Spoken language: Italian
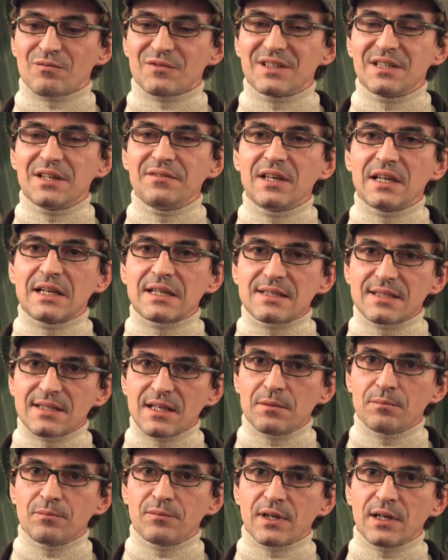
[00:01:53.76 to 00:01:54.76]
ti viene
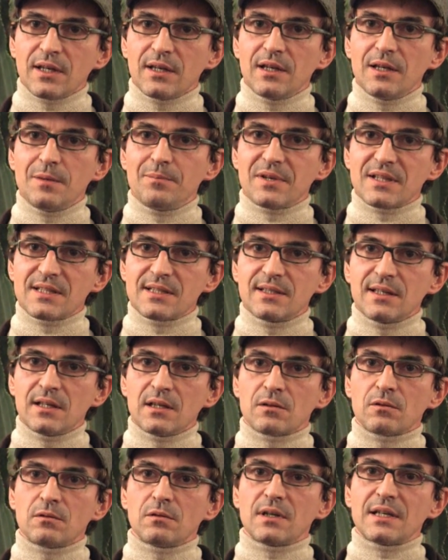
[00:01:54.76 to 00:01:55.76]
sempre il
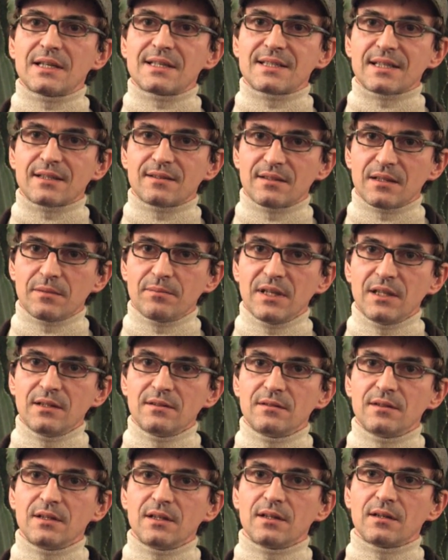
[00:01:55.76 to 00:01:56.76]
pensiero
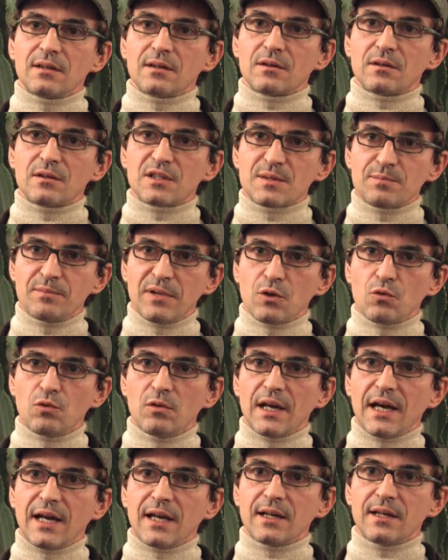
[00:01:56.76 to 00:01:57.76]
esattamente
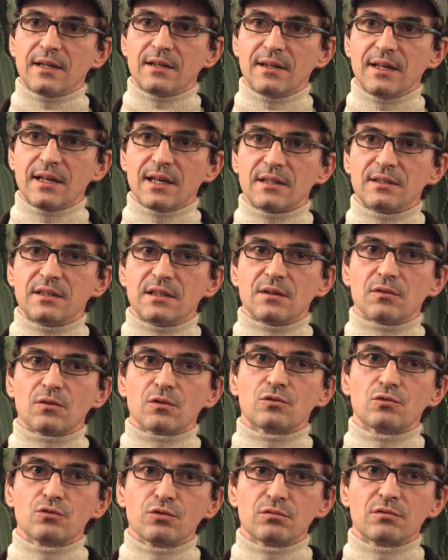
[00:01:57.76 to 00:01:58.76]
speculare
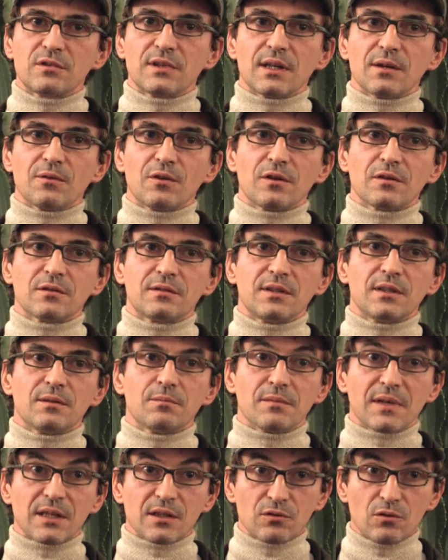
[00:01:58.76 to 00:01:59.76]
negativo tutte le volte,
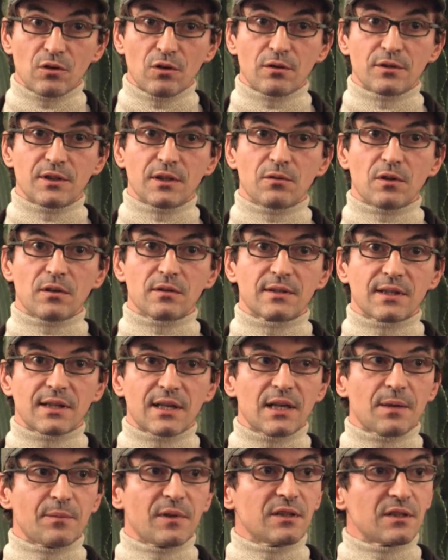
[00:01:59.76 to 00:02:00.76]
ma ogni volta che
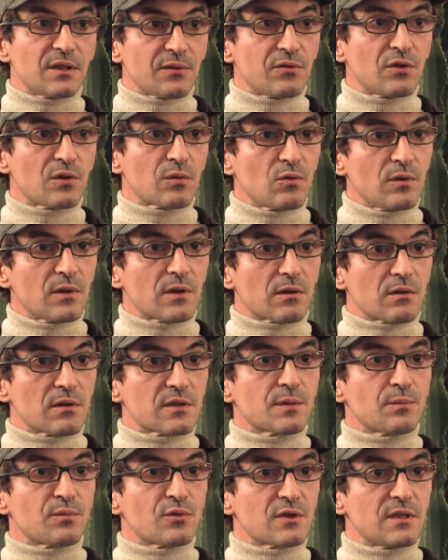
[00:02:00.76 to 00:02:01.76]
la mente formula una
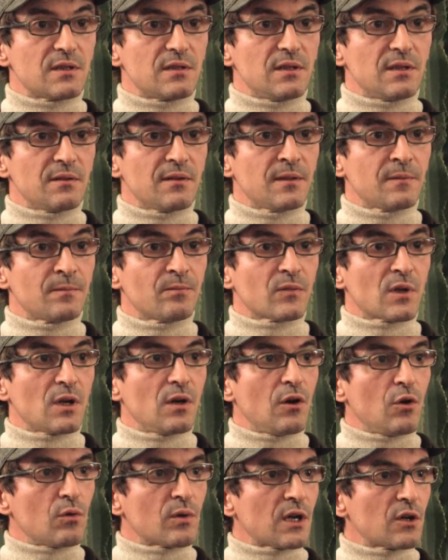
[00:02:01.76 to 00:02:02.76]
cosa positiva
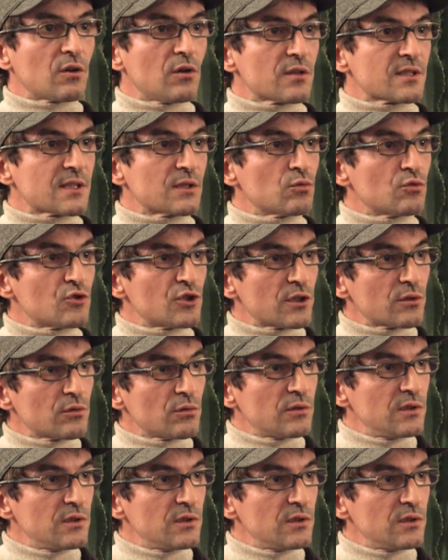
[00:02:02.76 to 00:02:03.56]
o una cosa di un certo